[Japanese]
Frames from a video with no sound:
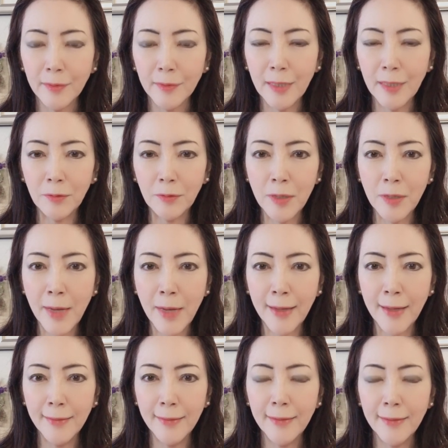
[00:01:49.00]
例え
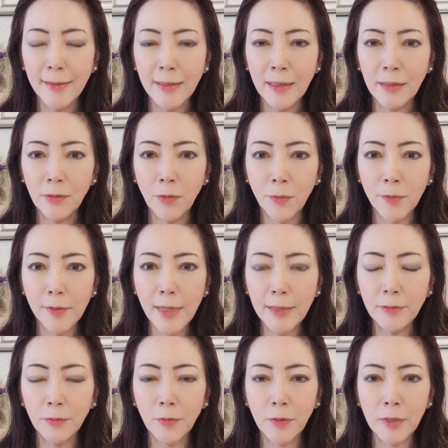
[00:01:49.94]
ば6歳
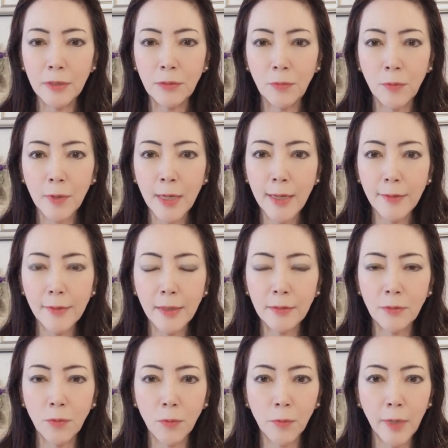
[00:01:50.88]
の時にお母さん
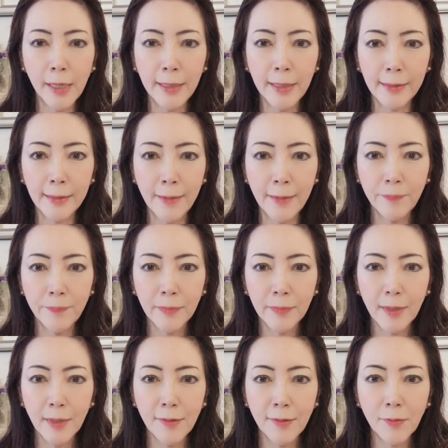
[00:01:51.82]
に怒られた
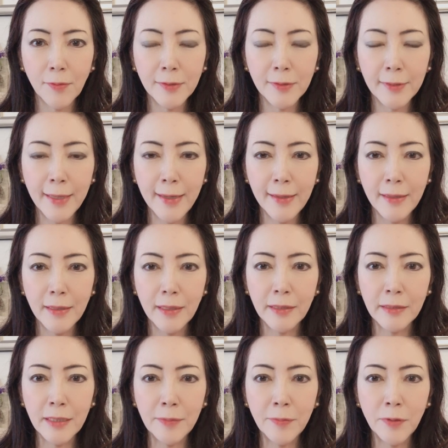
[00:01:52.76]
そして
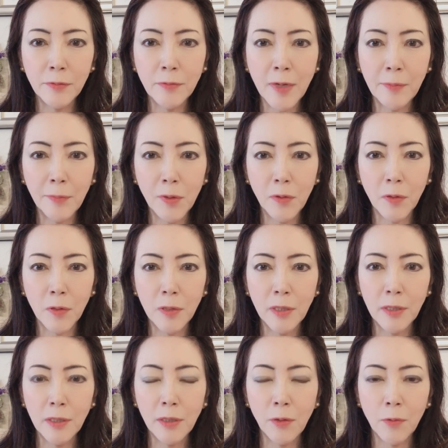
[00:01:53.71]
自分はも
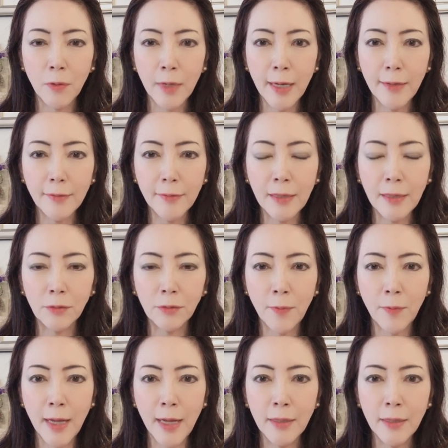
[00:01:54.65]
うお母さんと
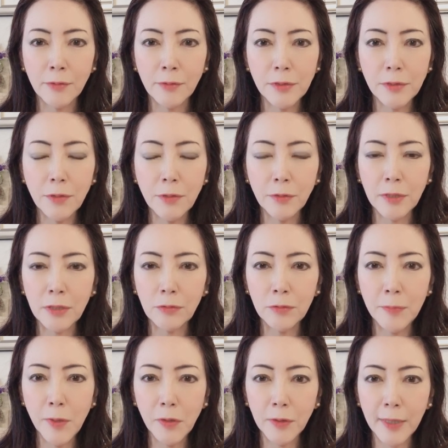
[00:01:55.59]
は口をきく
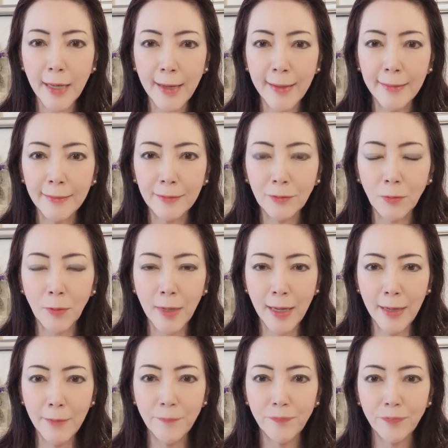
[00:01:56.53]
もんかと
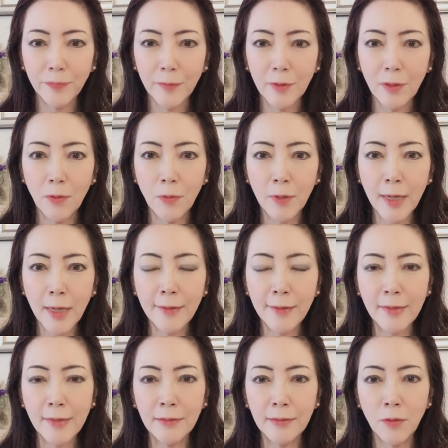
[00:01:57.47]
かお母
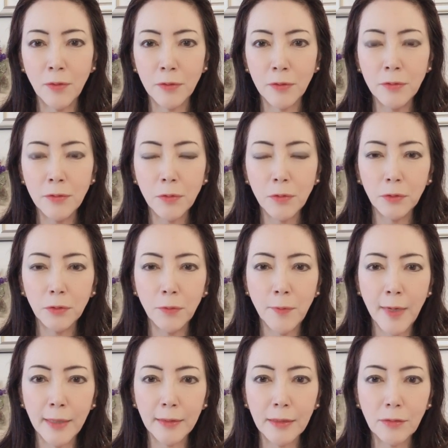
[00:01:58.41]
さんの言うこと
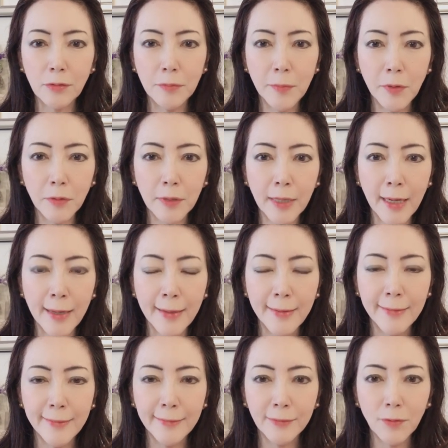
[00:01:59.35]
は聞くもんか
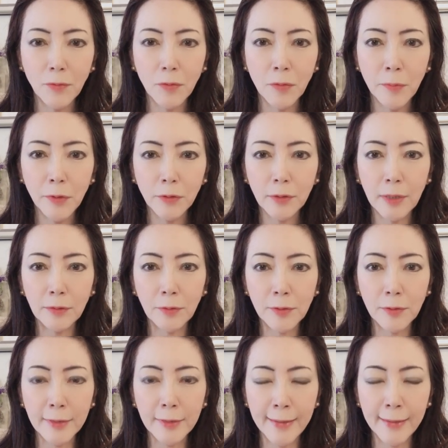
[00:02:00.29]
と思ったと
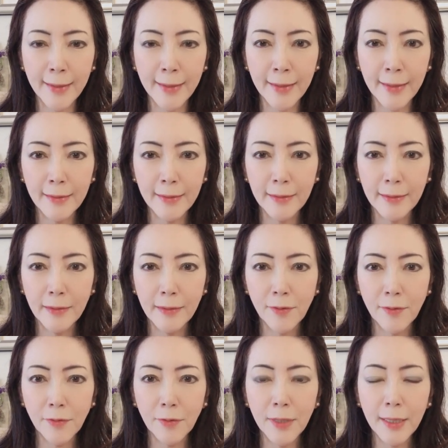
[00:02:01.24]
したら
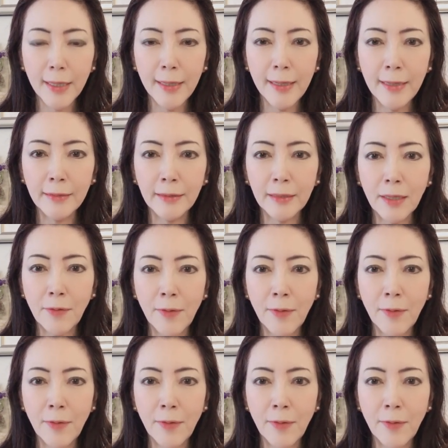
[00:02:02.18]
それからあなた